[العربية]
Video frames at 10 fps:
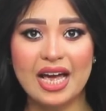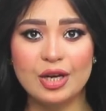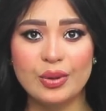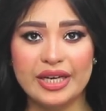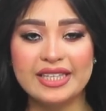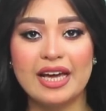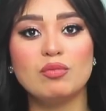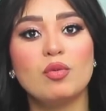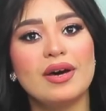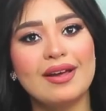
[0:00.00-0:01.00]
ليعيد
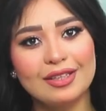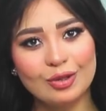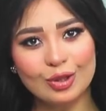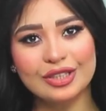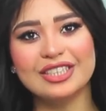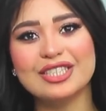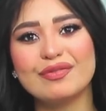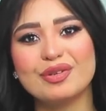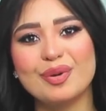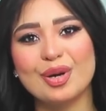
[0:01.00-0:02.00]
المباراة لنقطة
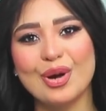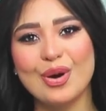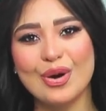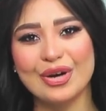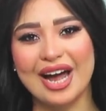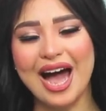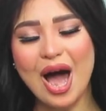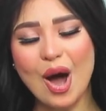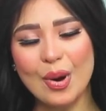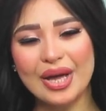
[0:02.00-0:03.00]
الصفر مرة أخرى
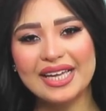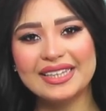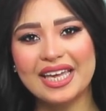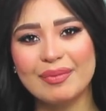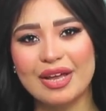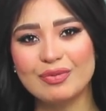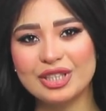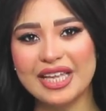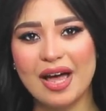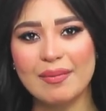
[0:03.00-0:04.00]
ويحتكم
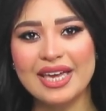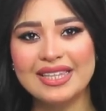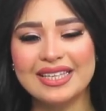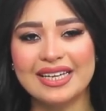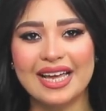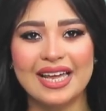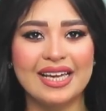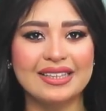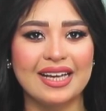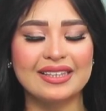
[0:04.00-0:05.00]
المنتخبين
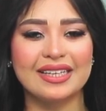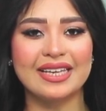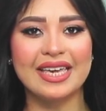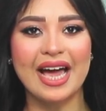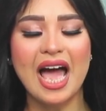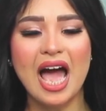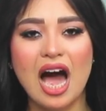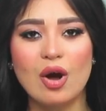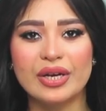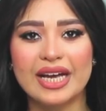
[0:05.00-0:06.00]
لركلات الترجيح
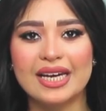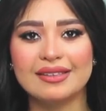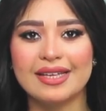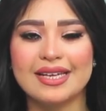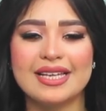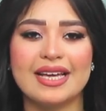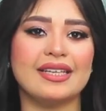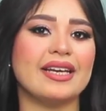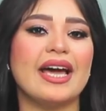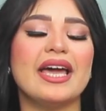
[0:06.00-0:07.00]
أو ركلات الجزاء
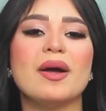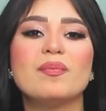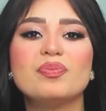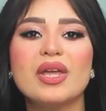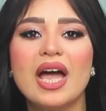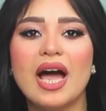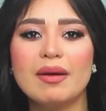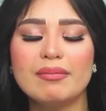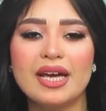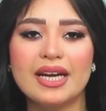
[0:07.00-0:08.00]
الترجيحية
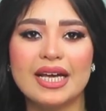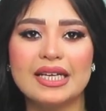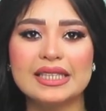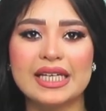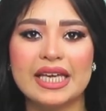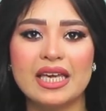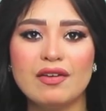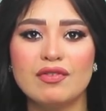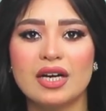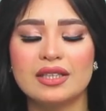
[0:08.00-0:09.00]
أما ركلات الترجيح
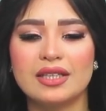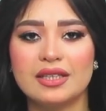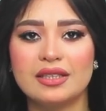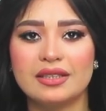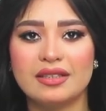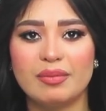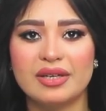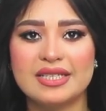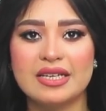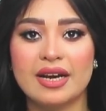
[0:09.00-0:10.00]
فقد أهدرت
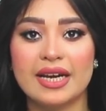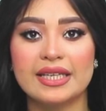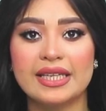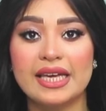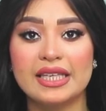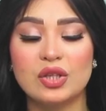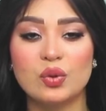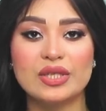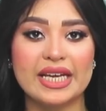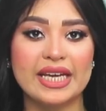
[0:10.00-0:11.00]
البرازيل ركلتين
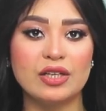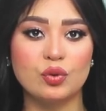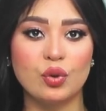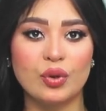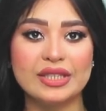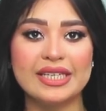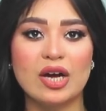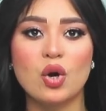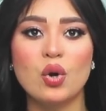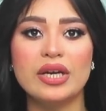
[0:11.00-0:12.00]
وسجلت كرواتيا
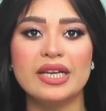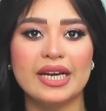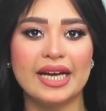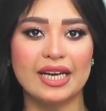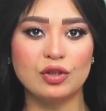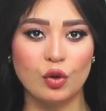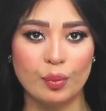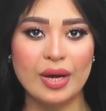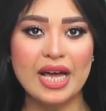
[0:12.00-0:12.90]
كل ركلتهم